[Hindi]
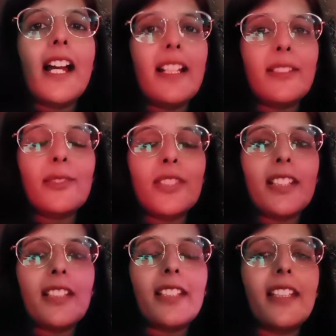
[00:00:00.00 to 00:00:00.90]
हार्ट को
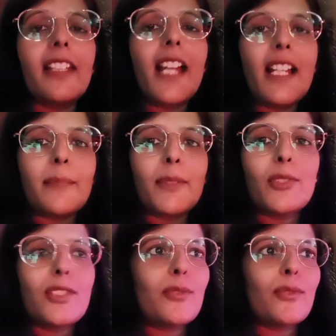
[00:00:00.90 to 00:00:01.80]
चेक करने के लिए कि हार्ट में
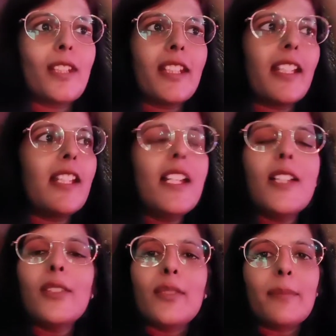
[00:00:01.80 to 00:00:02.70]
कुछ इशू तो नहीं है
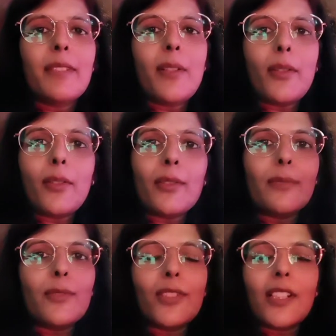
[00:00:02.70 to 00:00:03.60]
तो हमने डॉक्टर को
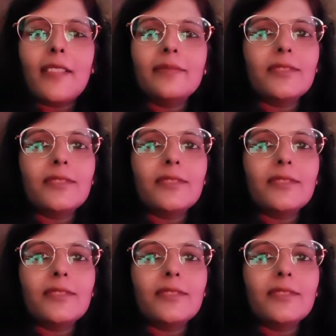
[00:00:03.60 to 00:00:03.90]
पूछा